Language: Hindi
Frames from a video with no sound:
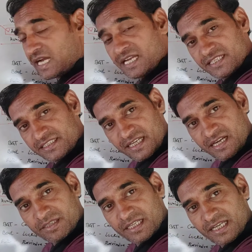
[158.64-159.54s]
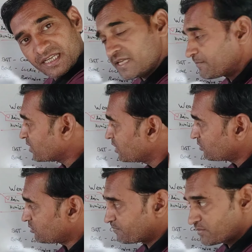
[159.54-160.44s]
ने हाईएस्ट यहाँ बनाया है
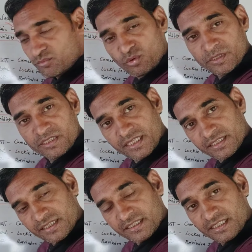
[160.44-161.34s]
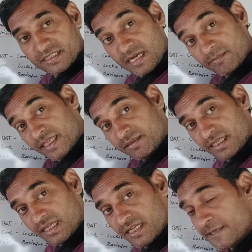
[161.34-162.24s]
वो भी सीएसके के सामने ही
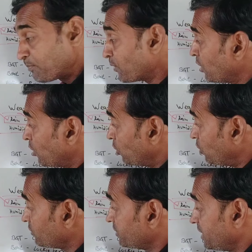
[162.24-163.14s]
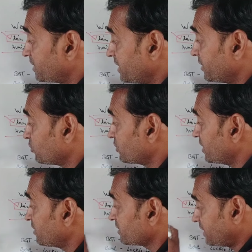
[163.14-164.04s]
बनाया है और सीएसके ने इसको
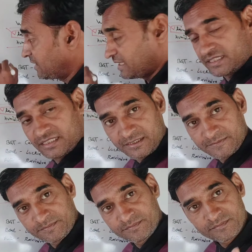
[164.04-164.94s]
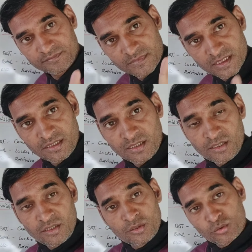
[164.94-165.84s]
चेस कर लिया था
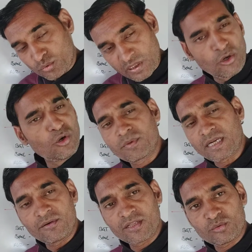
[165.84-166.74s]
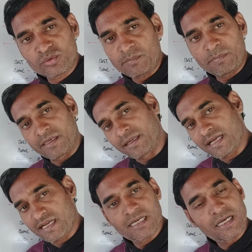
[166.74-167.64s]
तो उनका होम ग्राउंड है और उनका पलड़ा
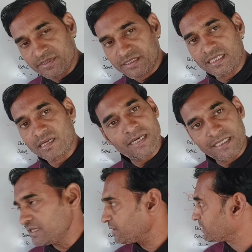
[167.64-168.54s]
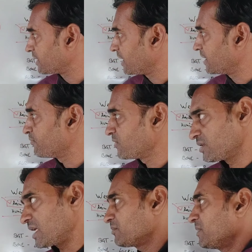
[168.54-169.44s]
हमेशा यहाँ भारी रहता है
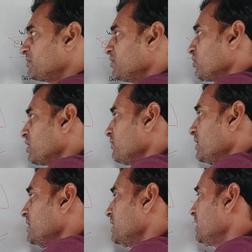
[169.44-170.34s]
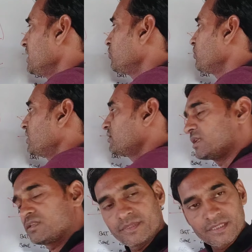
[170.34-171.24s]
सात मैच भी उन्होंने विन किए हैं टू हेड
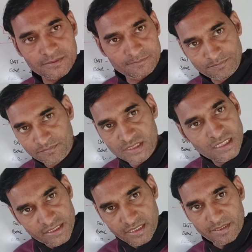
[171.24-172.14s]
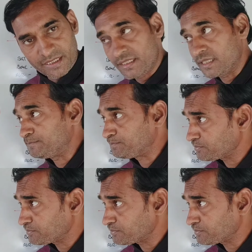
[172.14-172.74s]
दस में से ये भी ठीक है